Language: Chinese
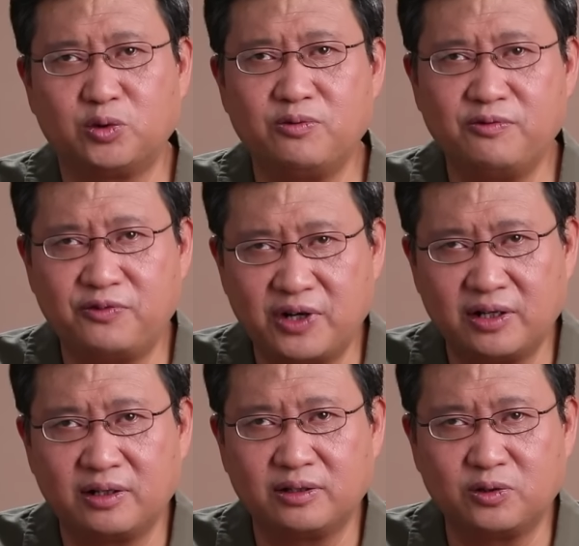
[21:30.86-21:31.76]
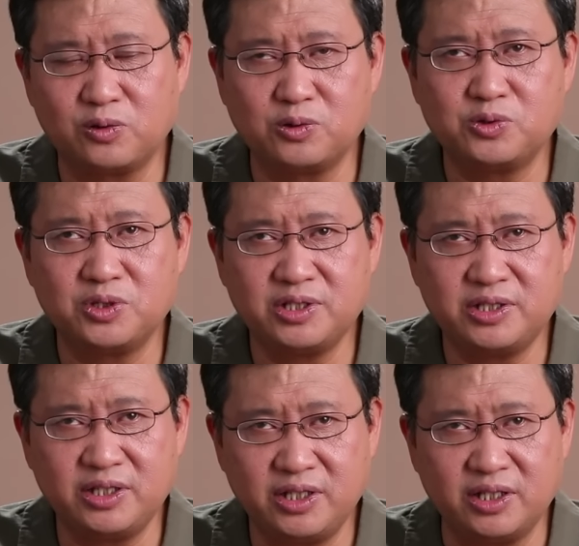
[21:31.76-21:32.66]
东方空军
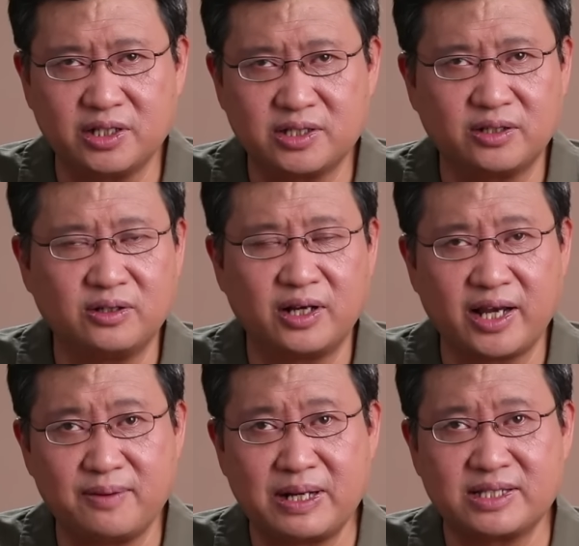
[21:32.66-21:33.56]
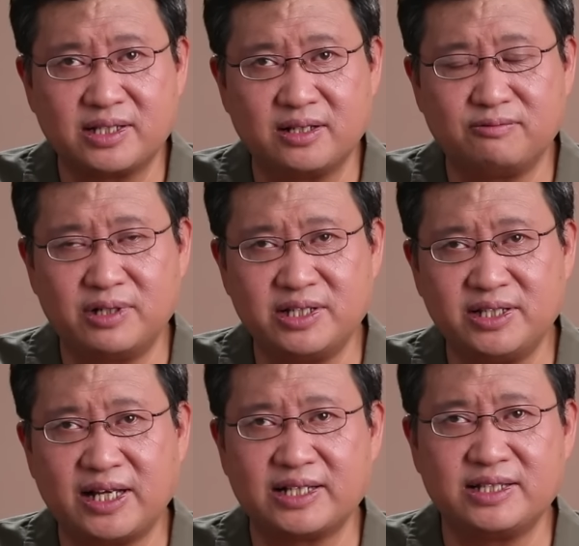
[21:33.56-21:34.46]
基地呢遭到了海马斯和无人
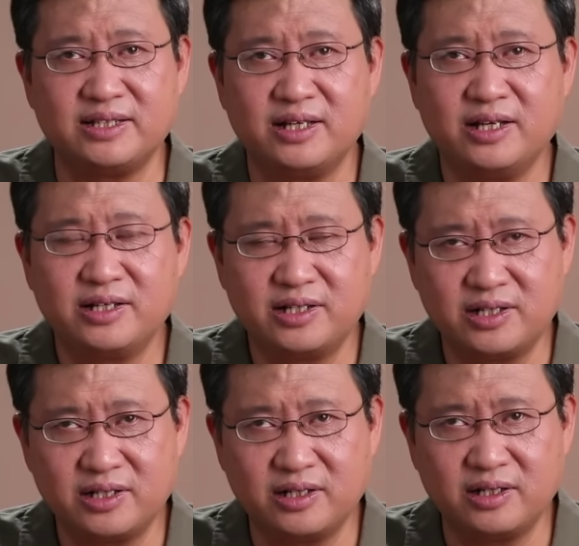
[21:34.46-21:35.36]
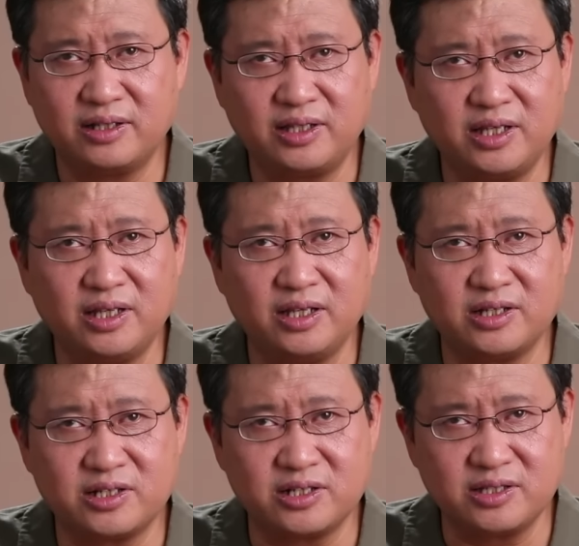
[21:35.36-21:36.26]
机打击，这是
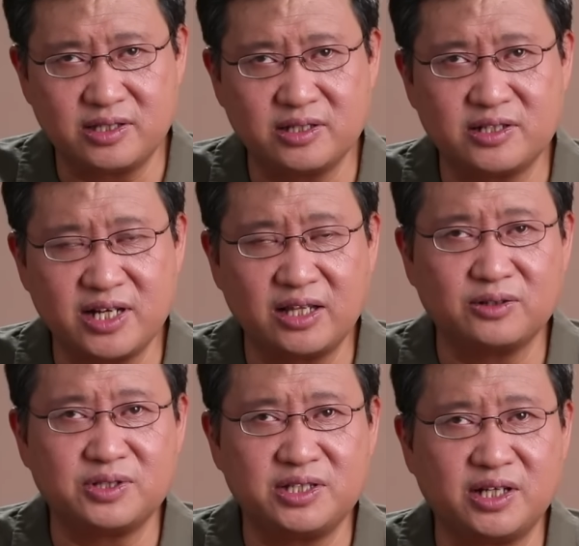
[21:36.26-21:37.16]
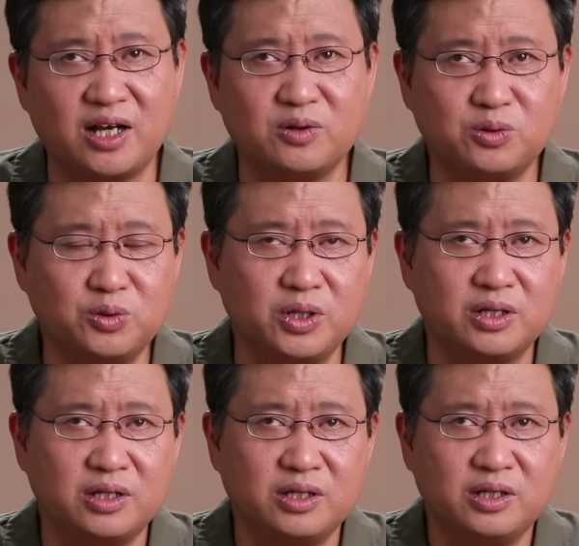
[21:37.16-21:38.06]
第14战斗机航空
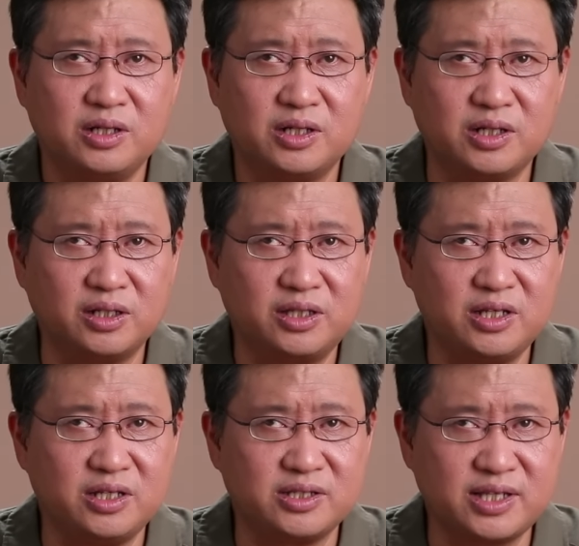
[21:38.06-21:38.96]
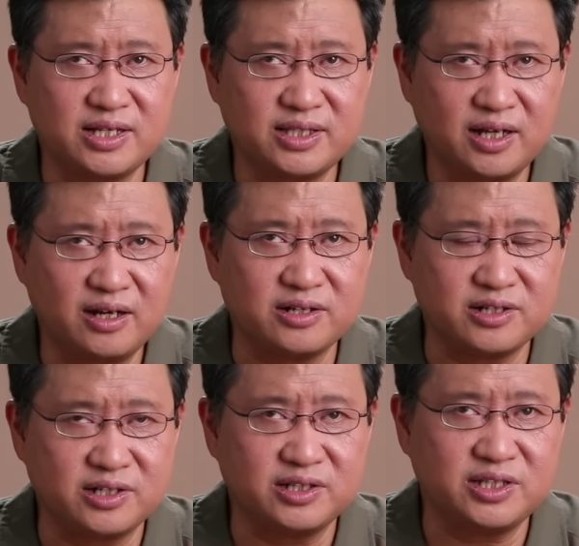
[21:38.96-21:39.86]
队和第332
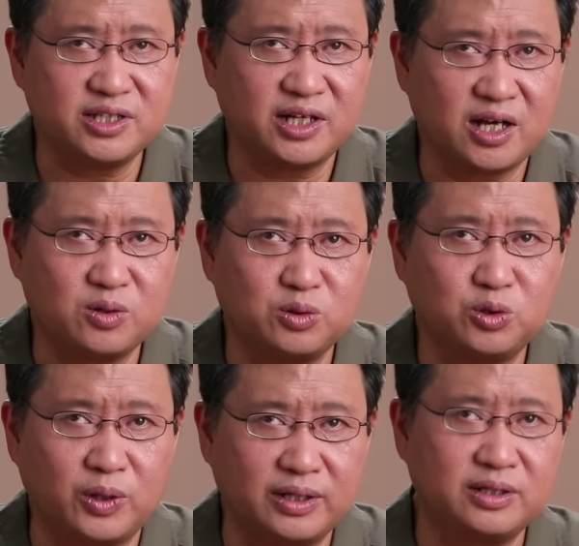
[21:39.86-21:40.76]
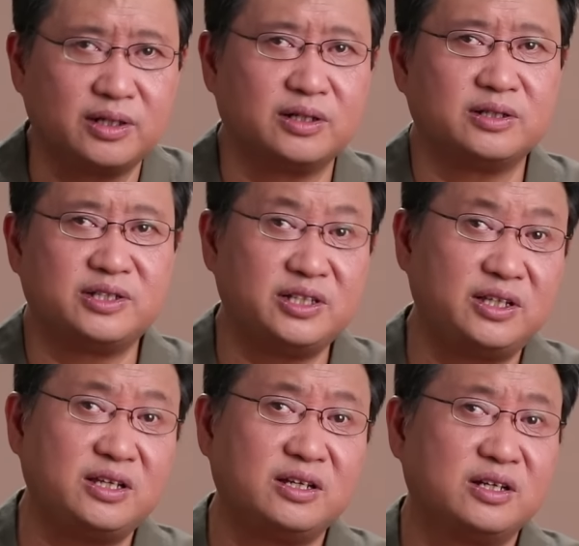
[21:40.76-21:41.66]
直升机航空团的基
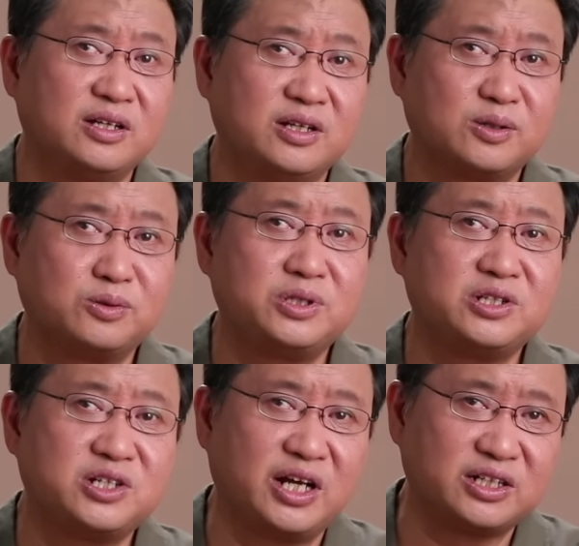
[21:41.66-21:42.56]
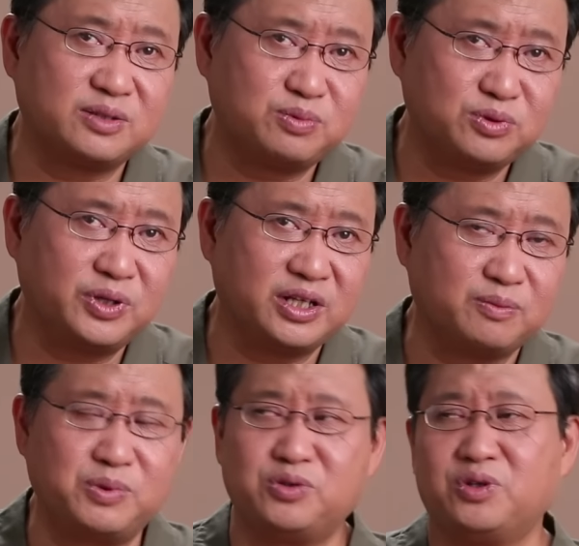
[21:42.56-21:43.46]
地。估计这两支部队
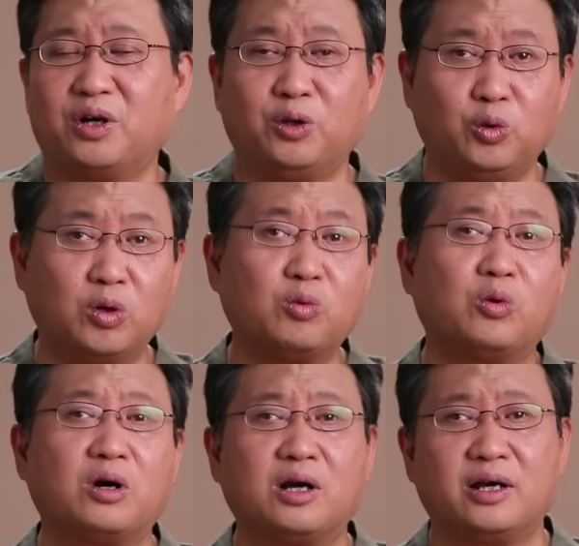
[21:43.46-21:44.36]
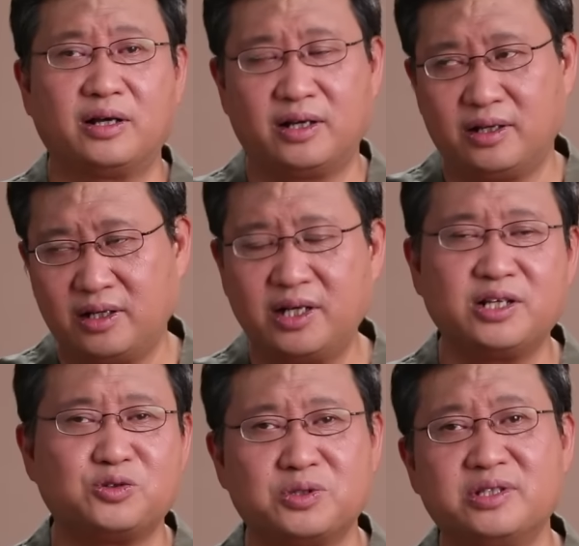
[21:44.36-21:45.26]
呢必须要挪窝了啊，
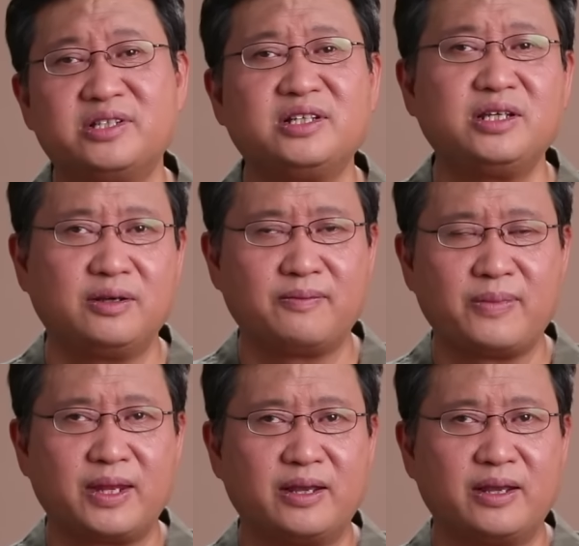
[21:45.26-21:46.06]
另寻基地。